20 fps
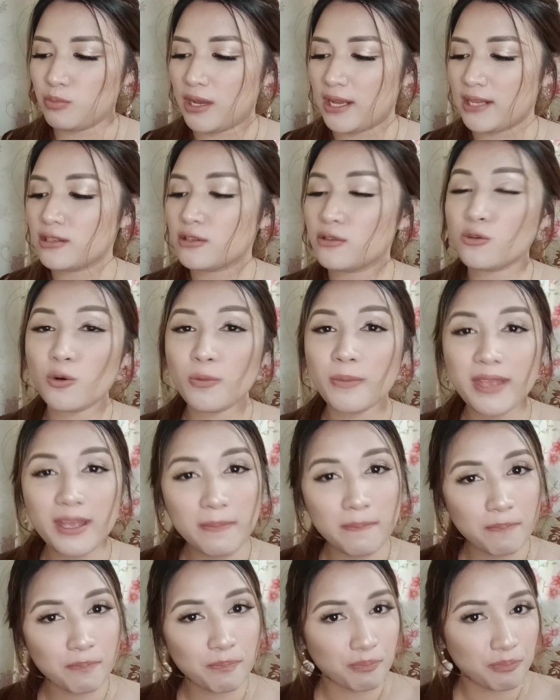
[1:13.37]
So
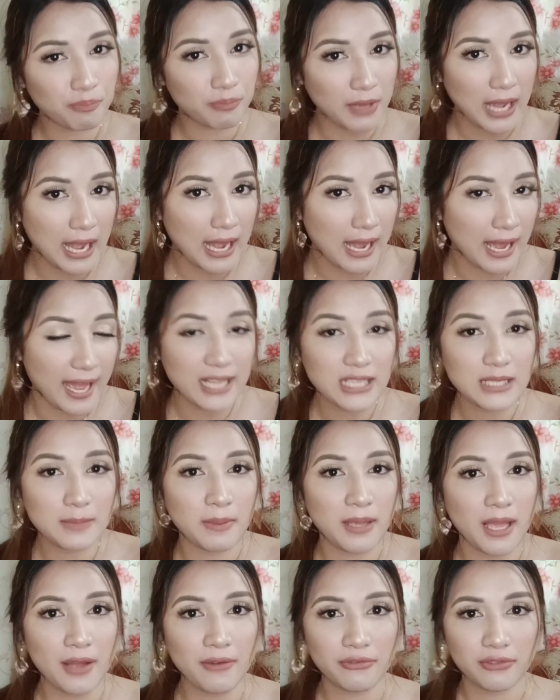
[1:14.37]
may uh, ah,
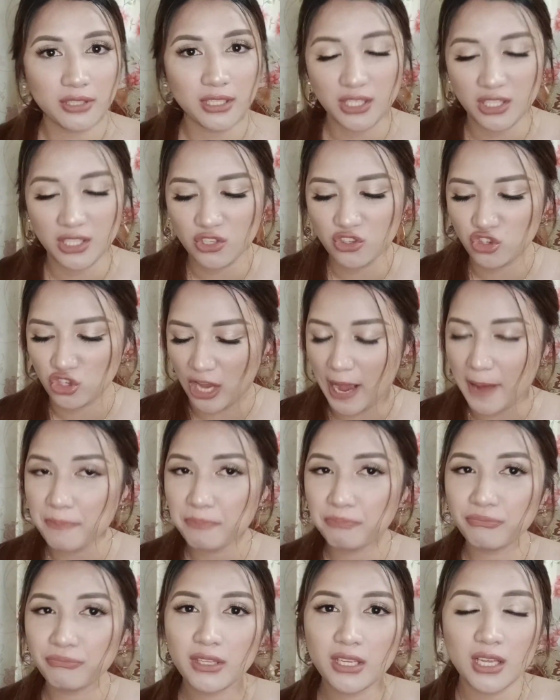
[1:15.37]
SPF na din siya.
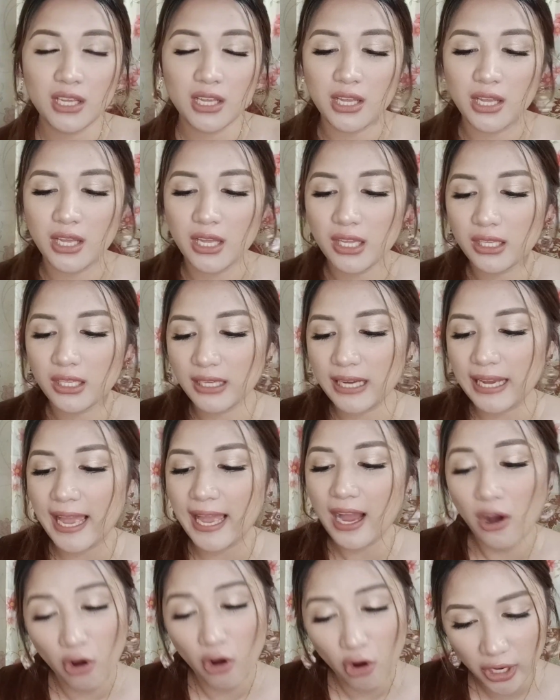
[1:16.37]

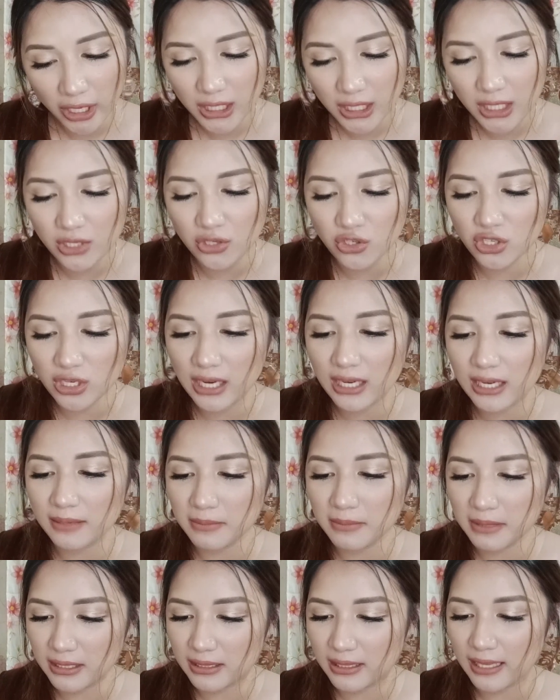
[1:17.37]
Kaya okay din siyang
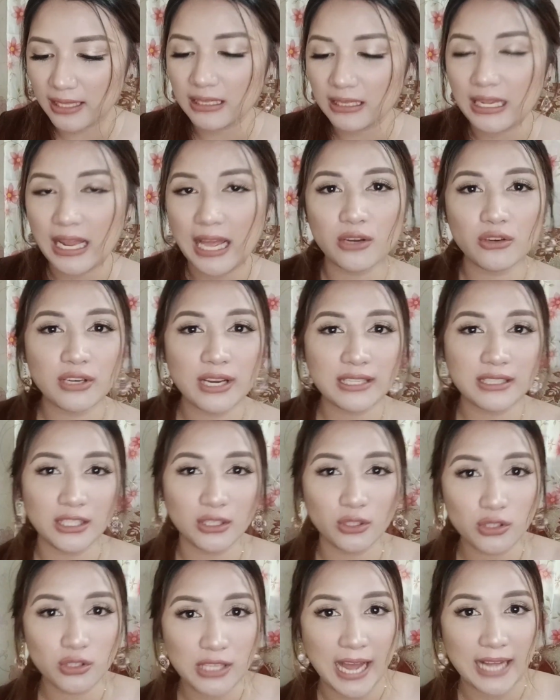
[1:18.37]
gamitin lalo na
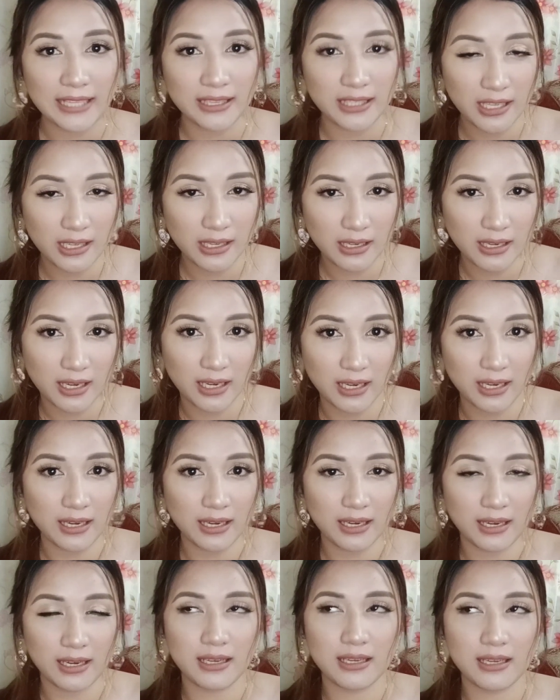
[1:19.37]
dito sa ating
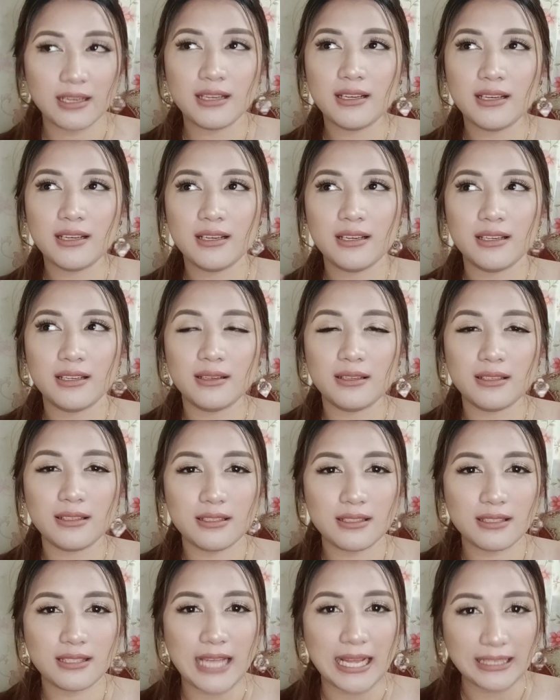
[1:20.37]
uh,
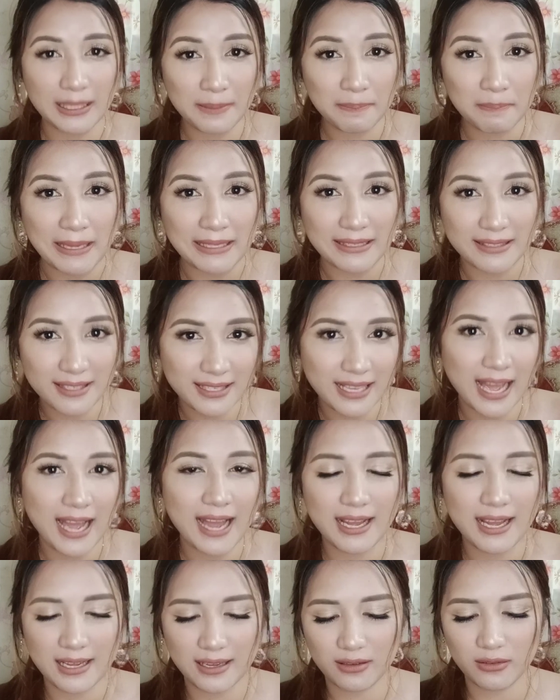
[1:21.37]
sa ating
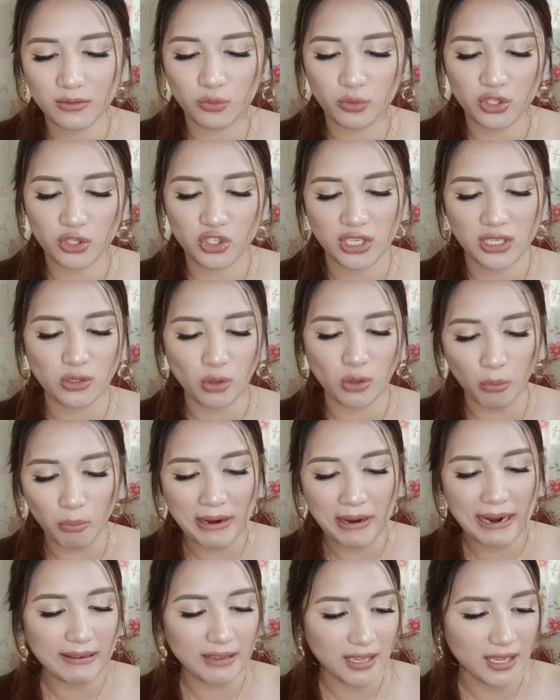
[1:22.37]
bansa which is
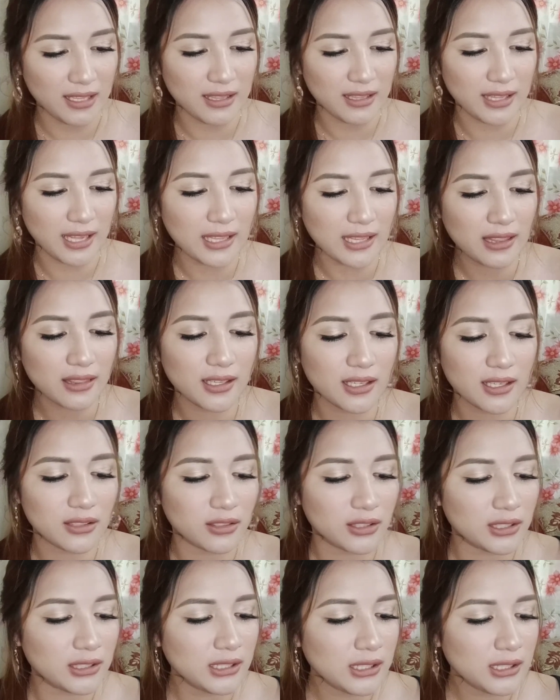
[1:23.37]
sobrang init,
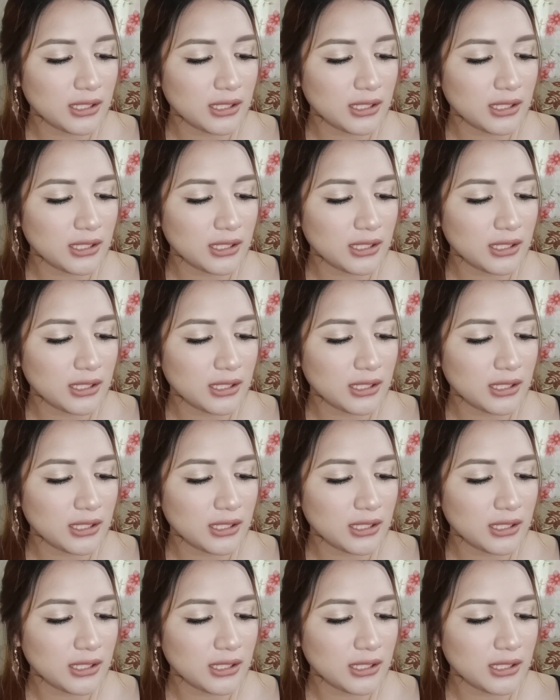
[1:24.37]
ganon.